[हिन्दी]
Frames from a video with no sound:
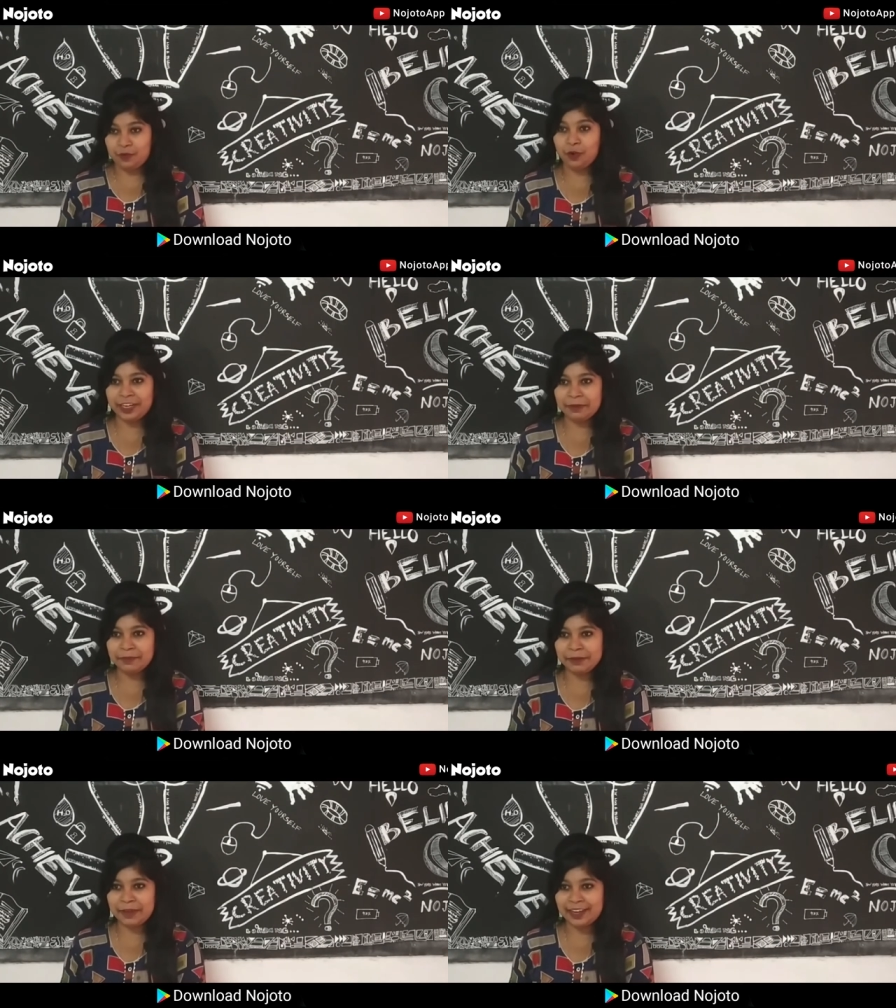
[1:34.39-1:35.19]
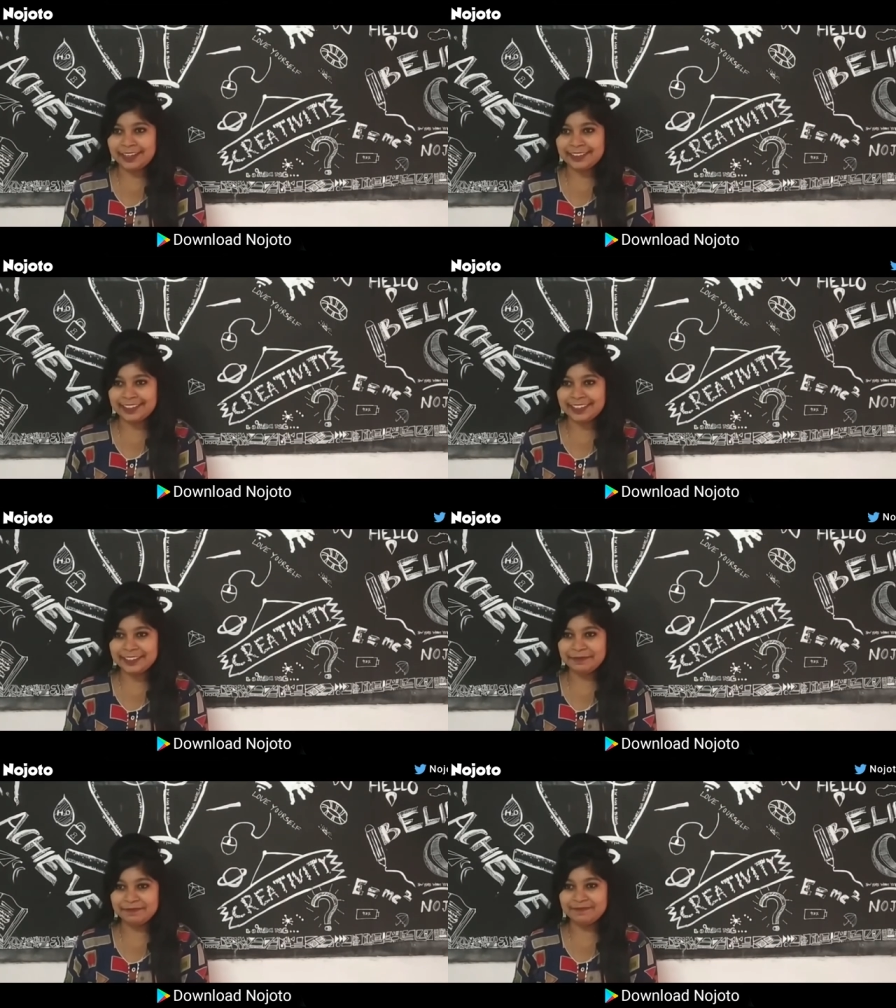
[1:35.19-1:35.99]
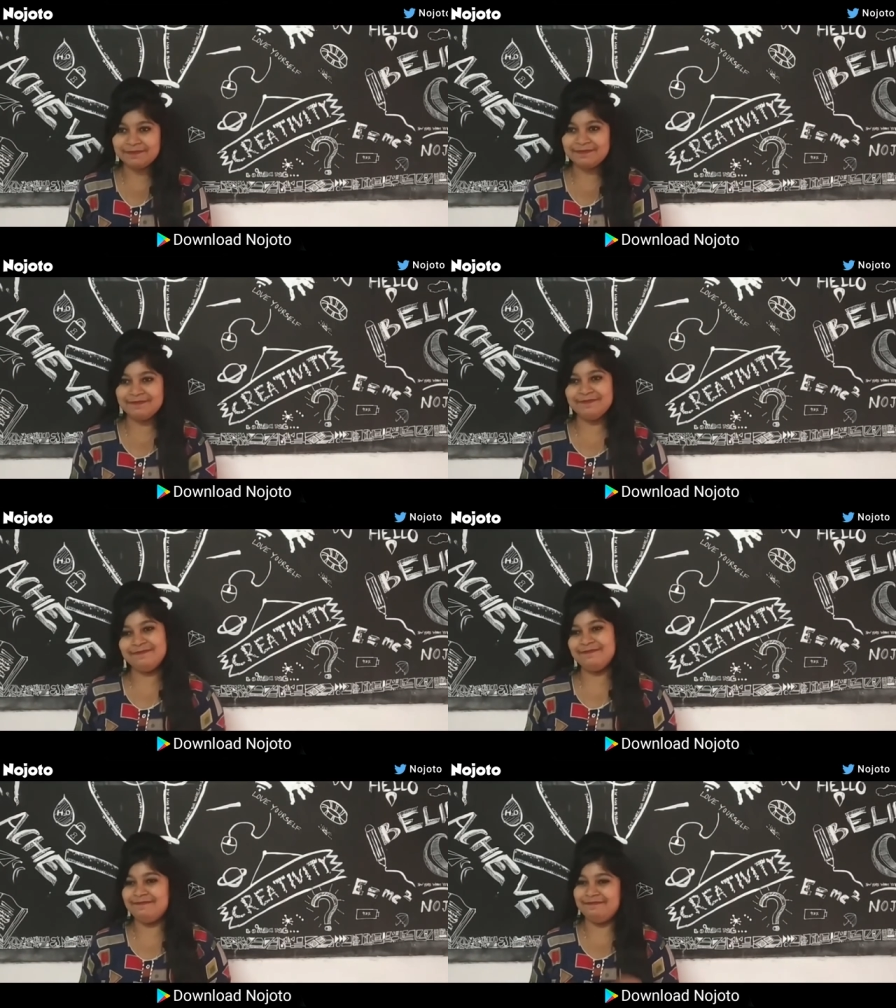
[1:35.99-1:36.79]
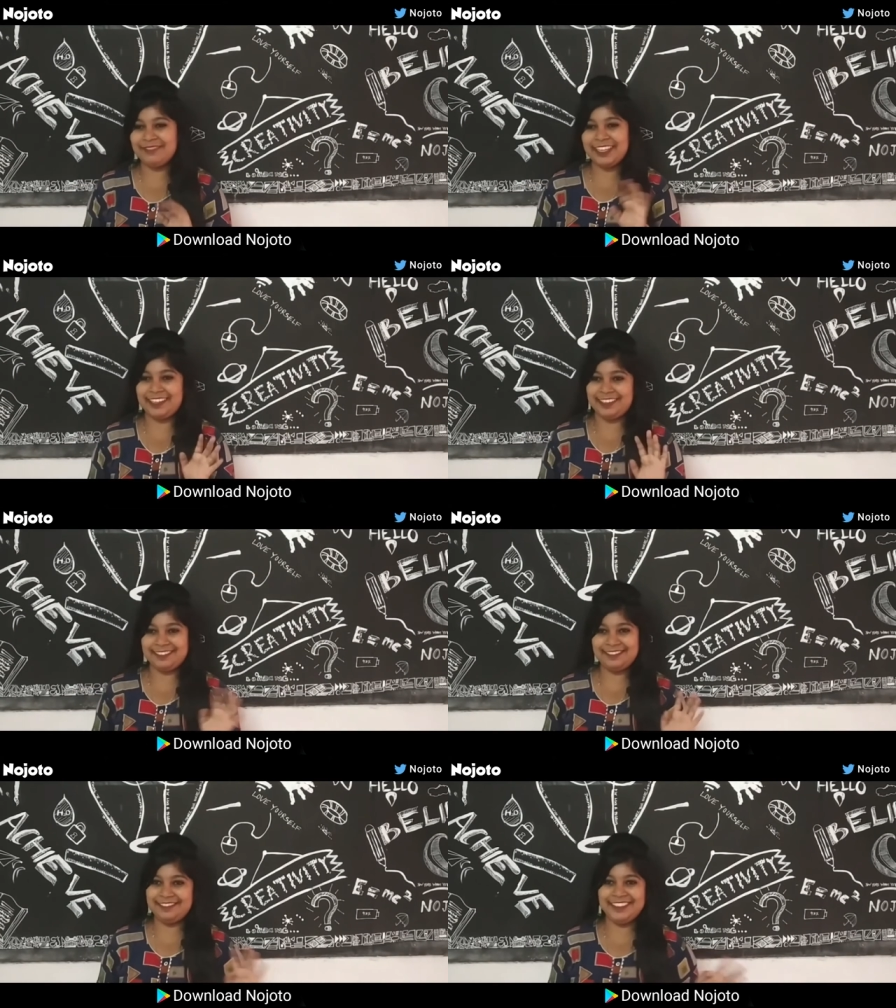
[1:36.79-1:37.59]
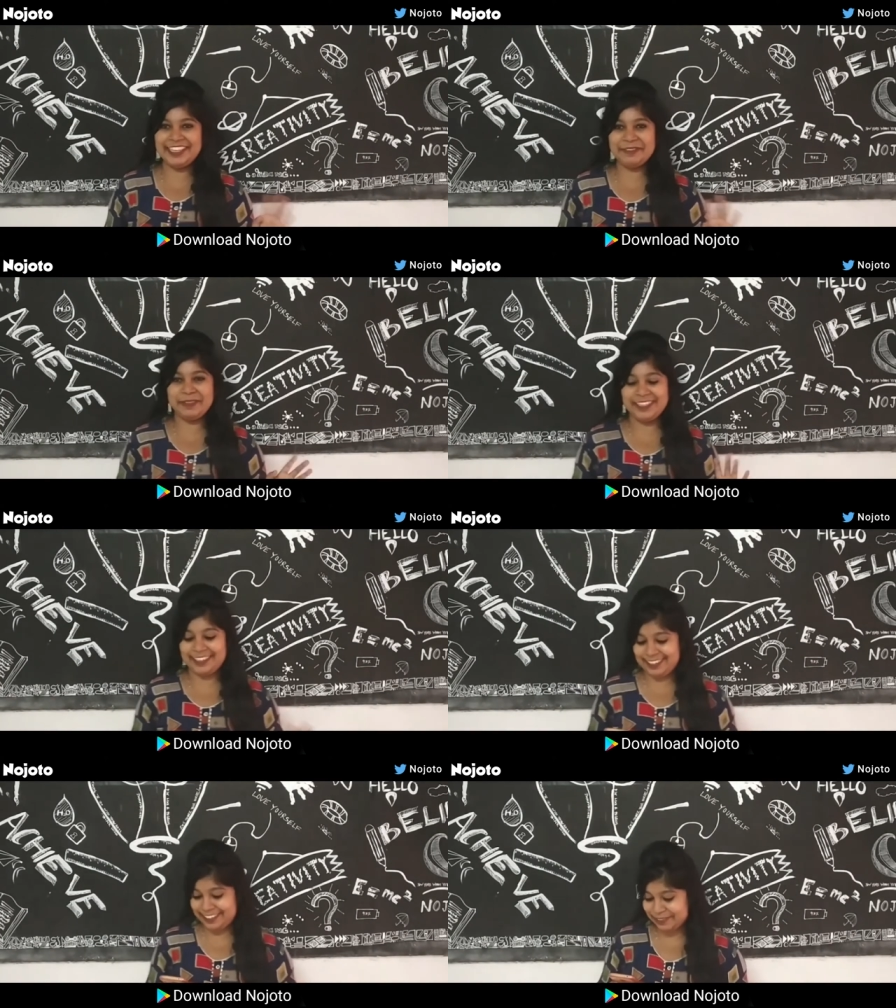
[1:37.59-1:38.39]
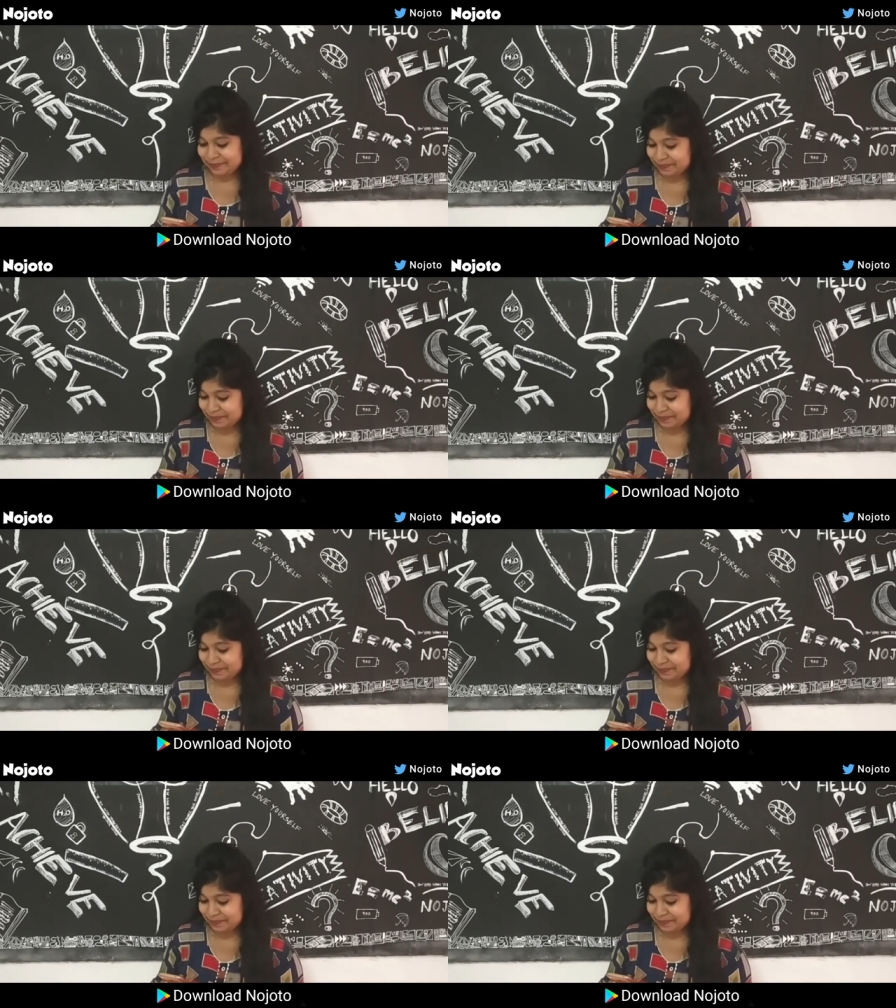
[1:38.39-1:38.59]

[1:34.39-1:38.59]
फ़ोन नंबर मांग लेते हैं नहीं ये भी नहीं